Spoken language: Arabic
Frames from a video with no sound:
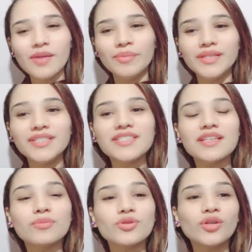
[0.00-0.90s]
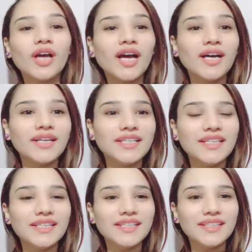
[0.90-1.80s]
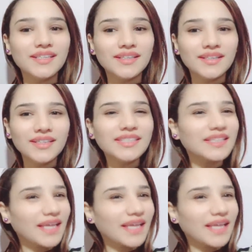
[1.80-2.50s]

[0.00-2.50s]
بينسى بسرعه انت